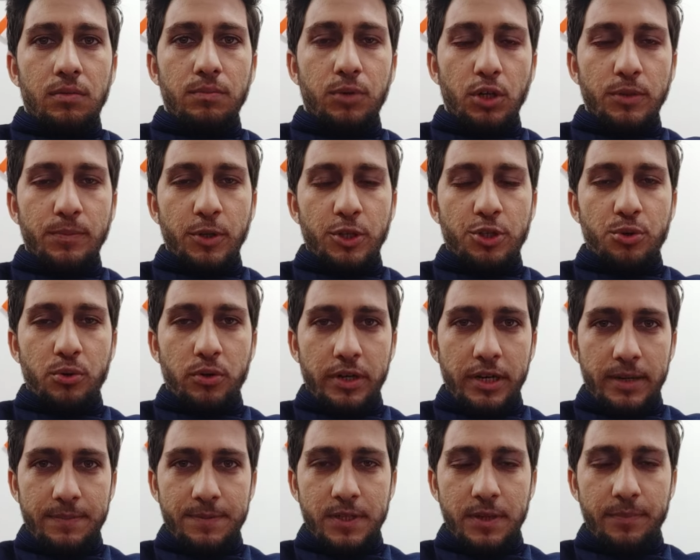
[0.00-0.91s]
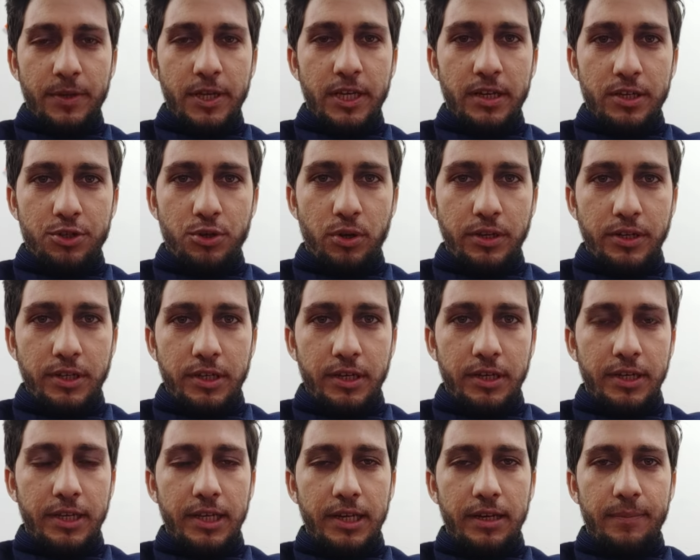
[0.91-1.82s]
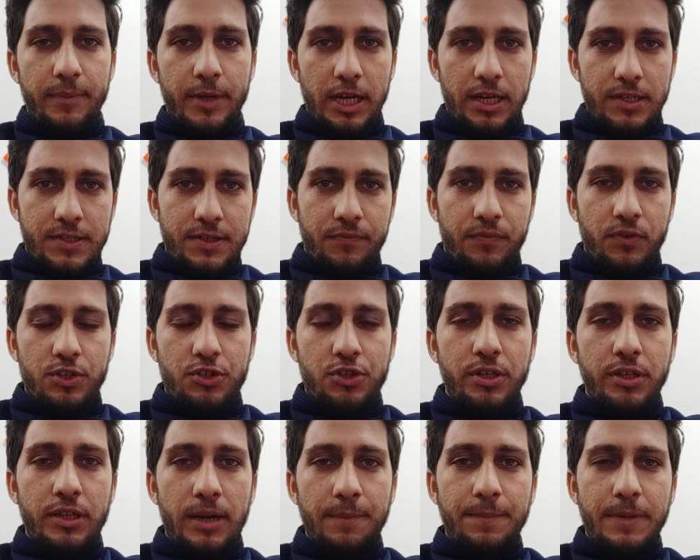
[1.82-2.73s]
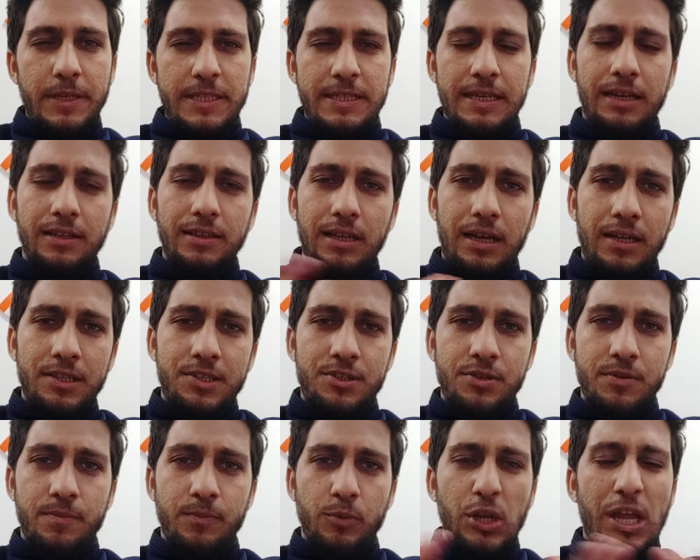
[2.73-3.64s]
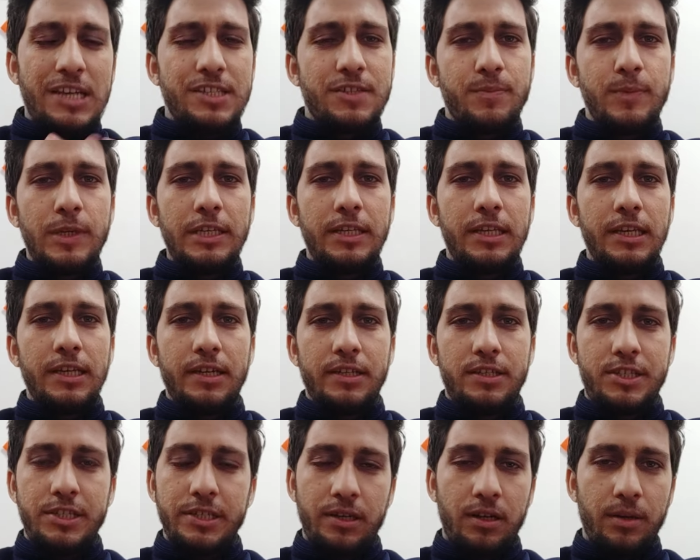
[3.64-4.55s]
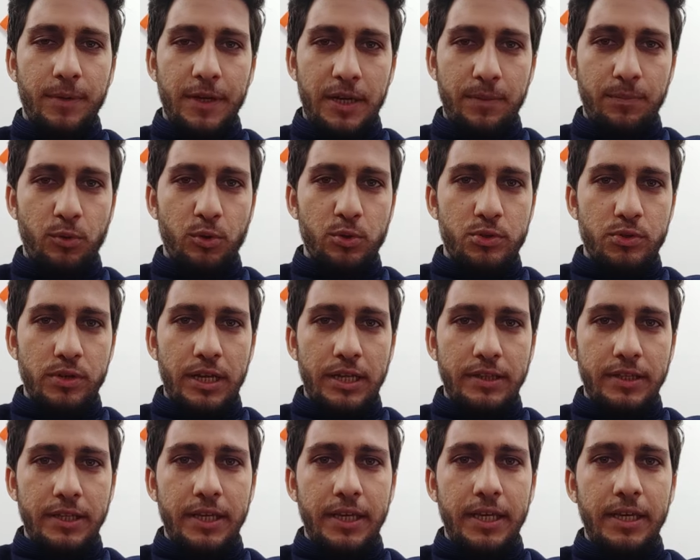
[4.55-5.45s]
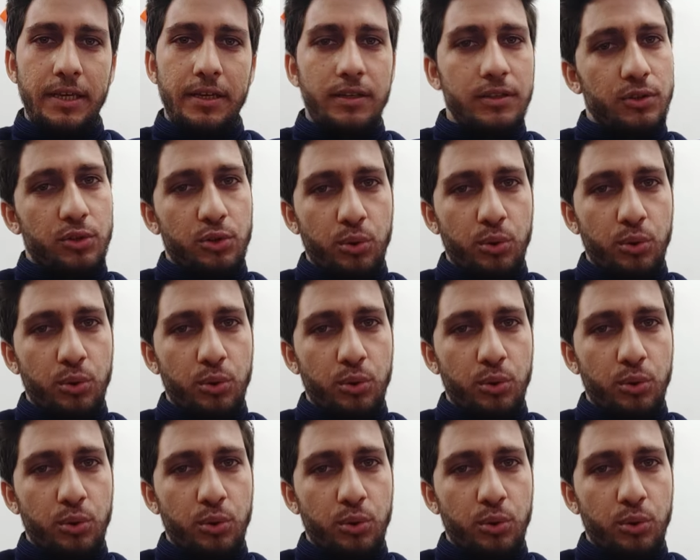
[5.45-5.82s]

बहुत बहुत शुक्रिया आप सभी का ज्वाइन करने के लिए मैं आसिफ रशीद आपके साथ आज मुलाजमीन के लिए अच्छी खबर आपको सुनाते हैं